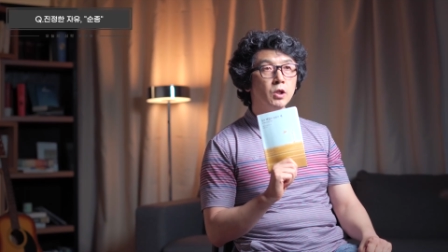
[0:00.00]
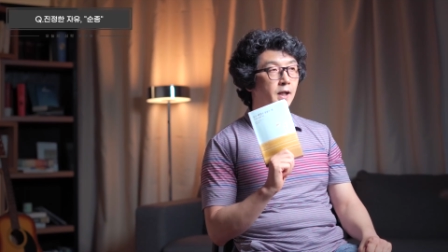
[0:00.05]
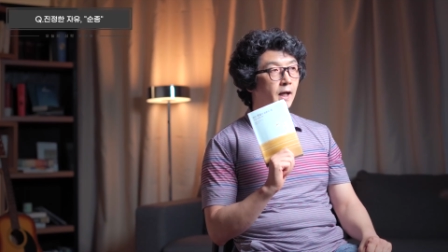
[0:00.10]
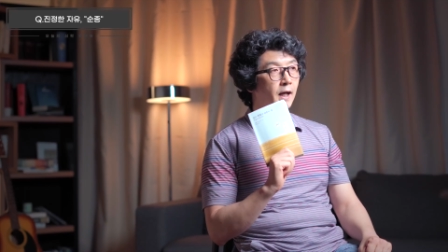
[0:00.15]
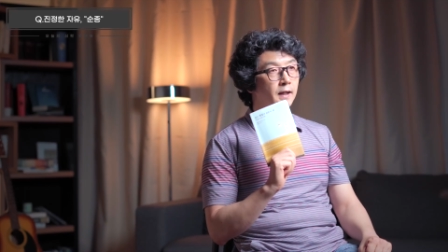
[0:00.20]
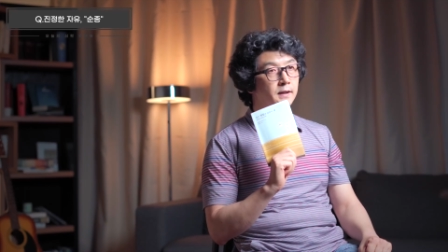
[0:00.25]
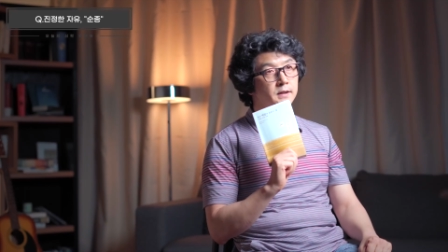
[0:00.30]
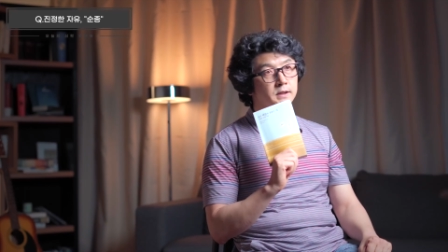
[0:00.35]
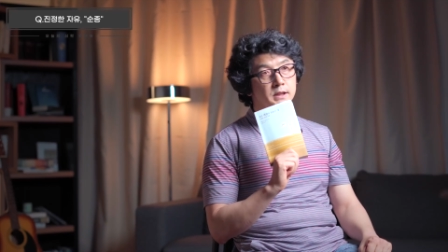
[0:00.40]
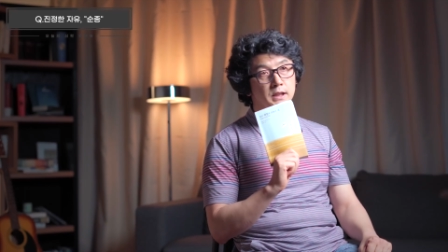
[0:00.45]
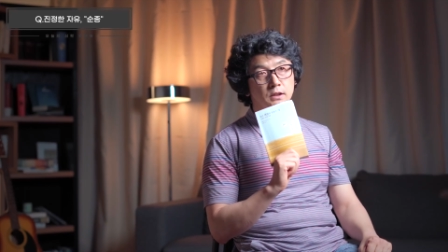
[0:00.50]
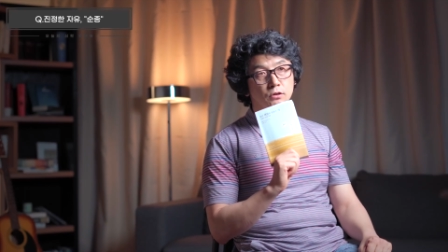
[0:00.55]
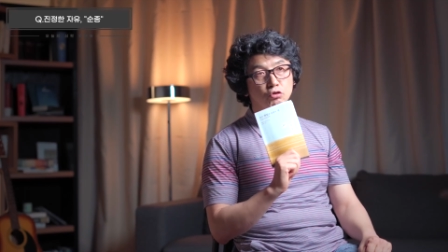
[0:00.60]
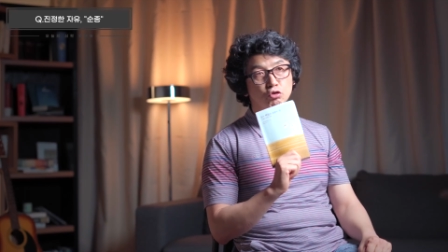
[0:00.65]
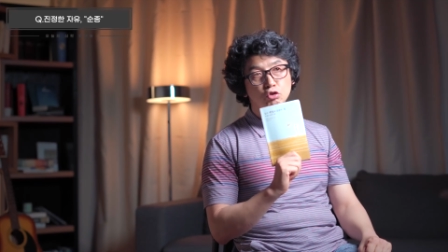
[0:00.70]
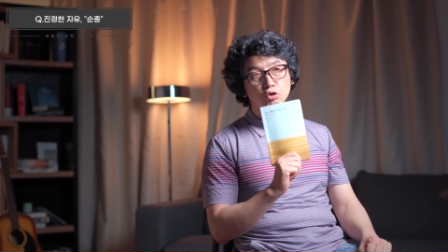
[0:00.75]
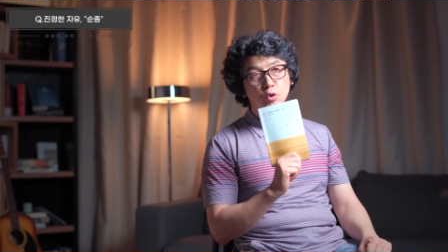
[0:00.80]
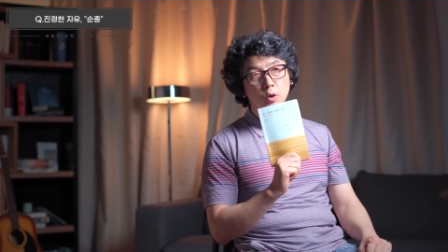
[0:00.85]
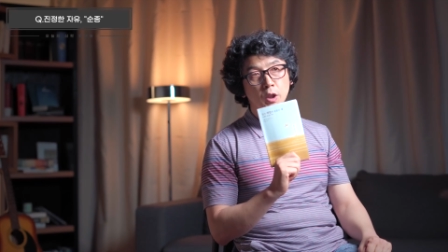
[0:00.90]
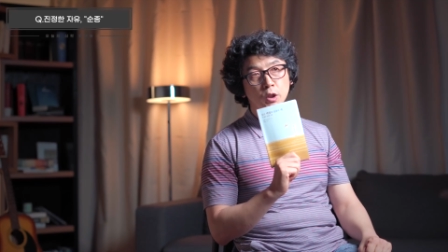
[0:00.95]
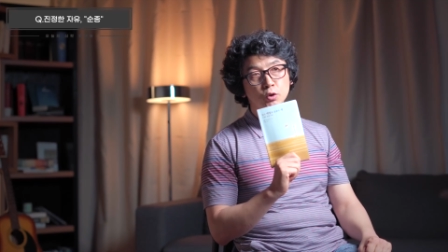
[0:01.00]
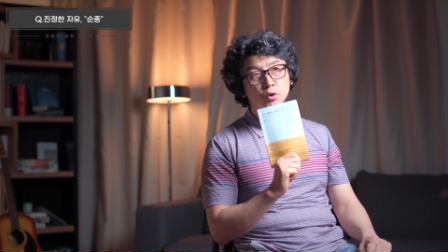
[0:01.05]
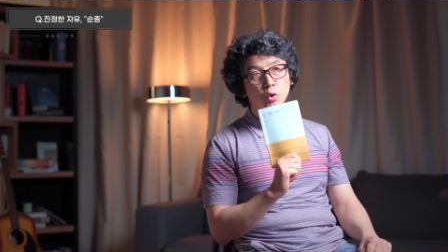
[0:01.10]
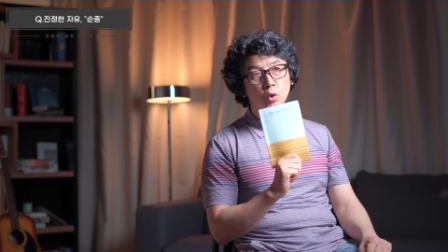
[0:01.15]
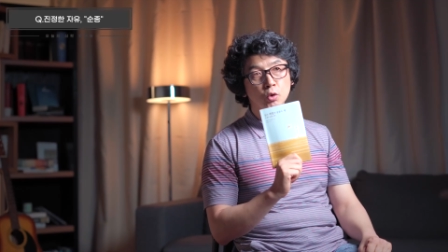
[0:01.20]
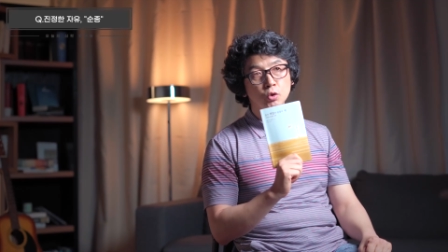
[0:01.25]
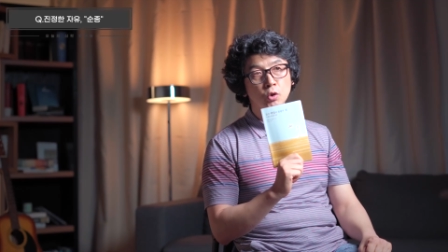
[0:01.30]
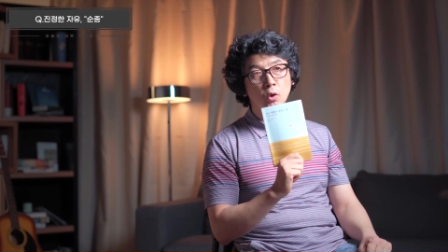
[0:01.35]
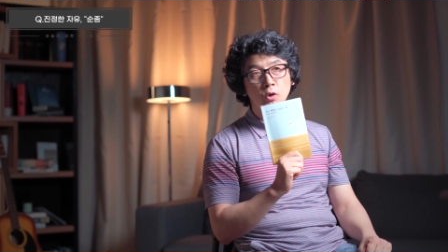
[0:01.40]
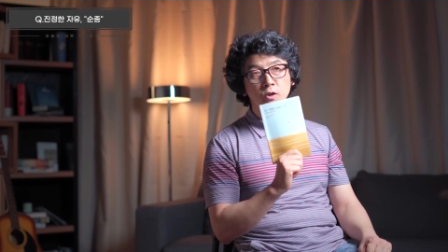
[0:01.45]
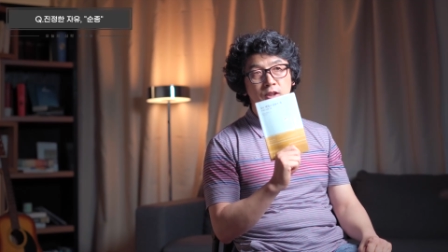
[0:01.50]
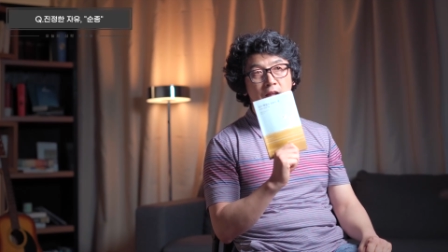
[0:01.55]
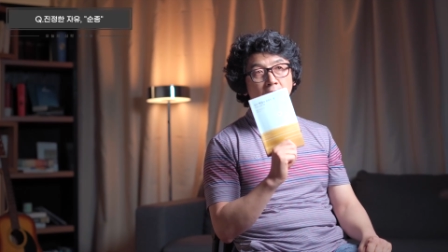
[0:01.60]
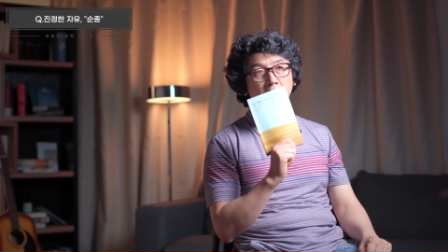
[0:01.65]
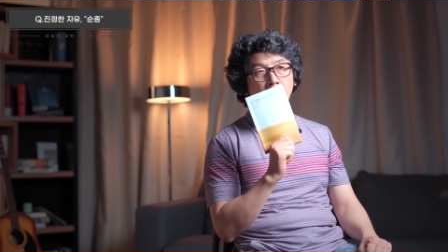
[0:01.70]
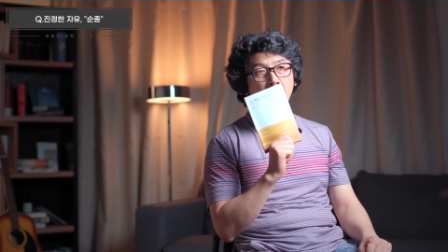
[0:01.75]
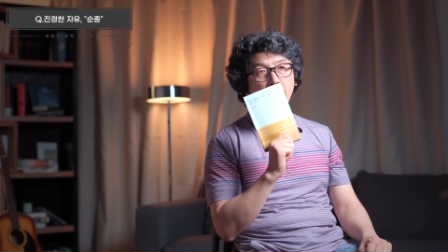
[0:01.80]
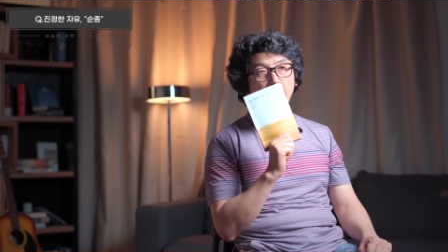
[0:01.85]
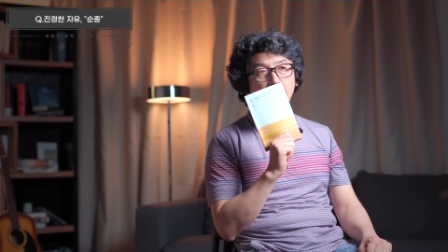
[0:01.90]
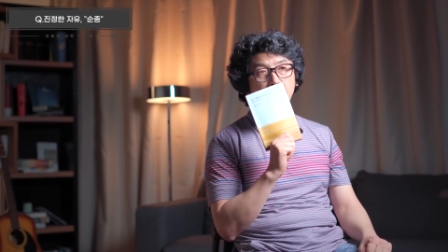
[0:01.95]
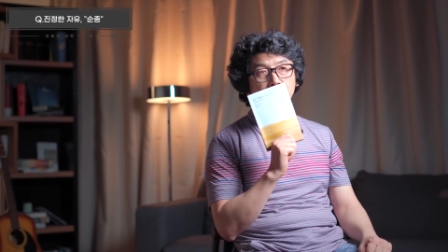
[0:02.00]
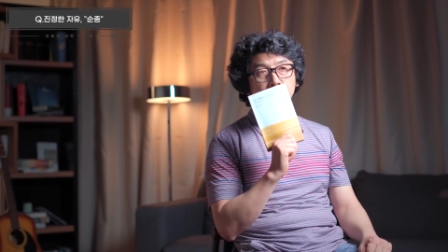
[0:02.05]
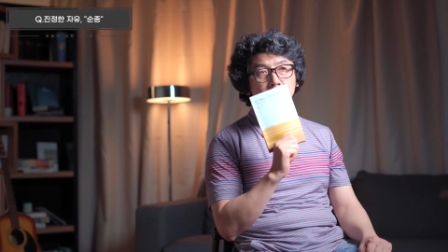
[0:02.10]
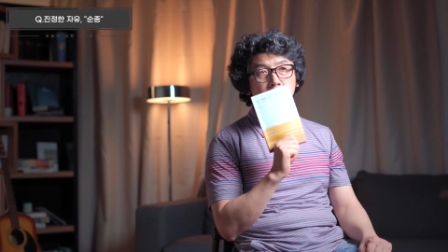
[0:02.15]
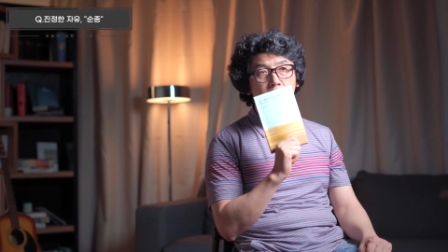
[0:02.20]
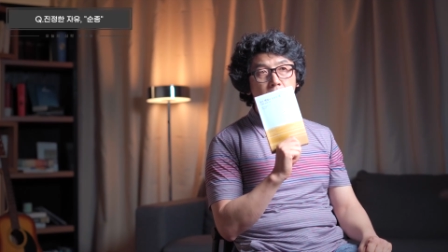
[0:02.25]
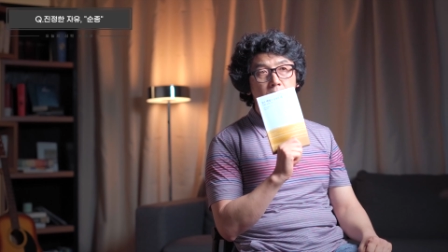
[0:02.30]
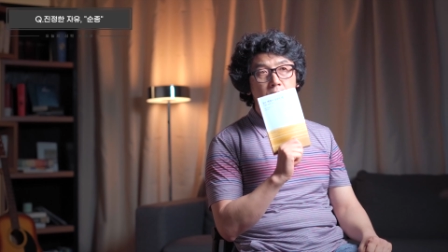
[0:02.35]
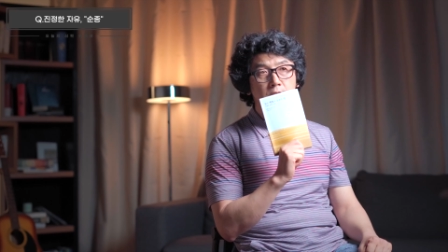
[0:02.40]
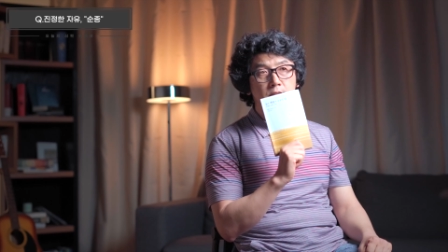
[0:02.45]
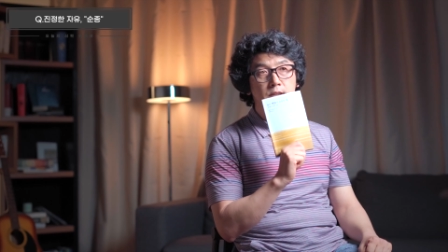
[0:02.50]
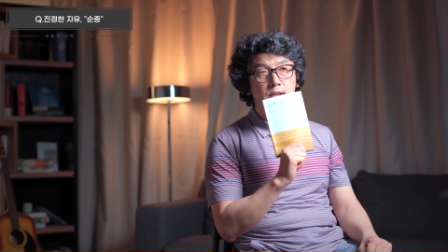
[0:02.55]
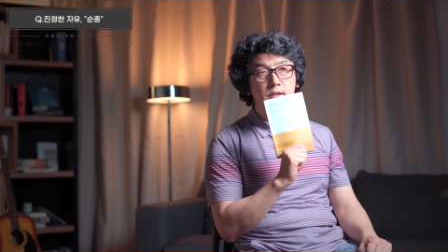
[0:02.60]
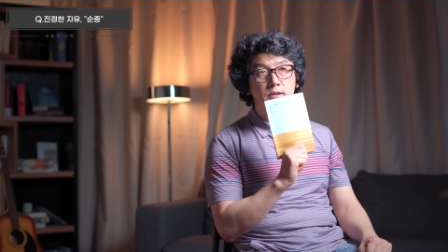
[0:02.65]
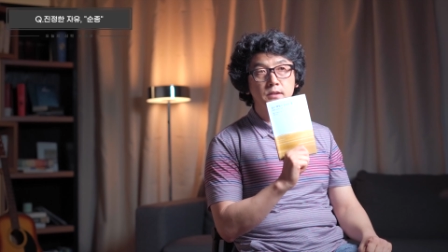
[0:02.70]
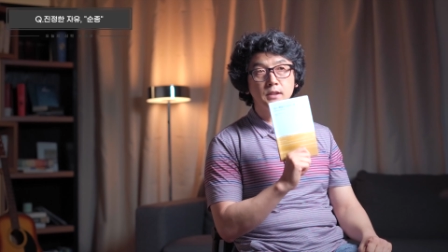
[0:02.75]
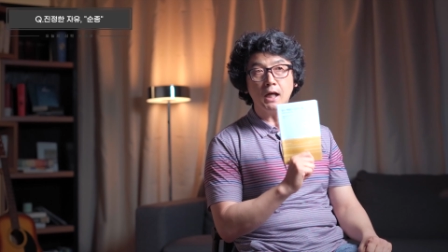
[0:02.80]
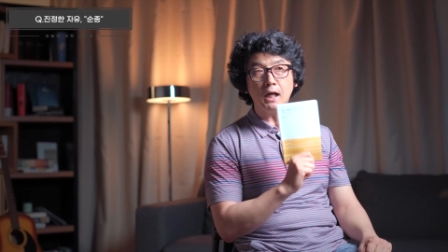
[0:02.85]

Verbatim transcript: 가장 중요한 속성 딱 한 가지를